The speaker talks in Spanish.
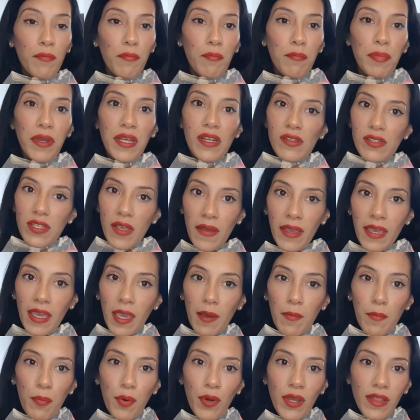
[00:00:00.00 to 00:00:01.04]
pero saben
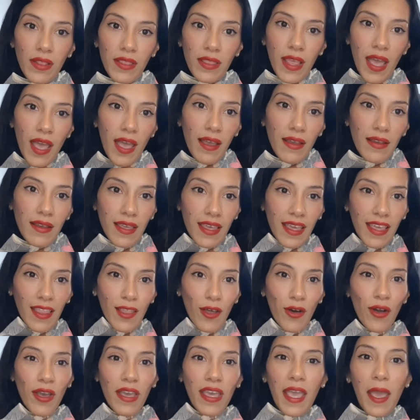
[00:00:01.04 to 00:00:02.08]
que puesta
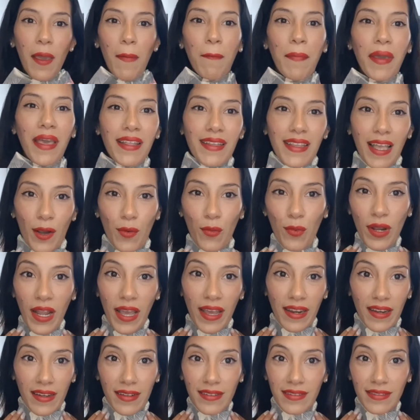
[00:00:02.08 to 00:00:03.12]
quedó
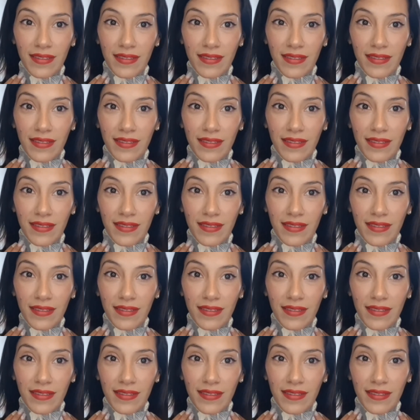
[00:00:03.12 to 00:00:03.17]
espectacular.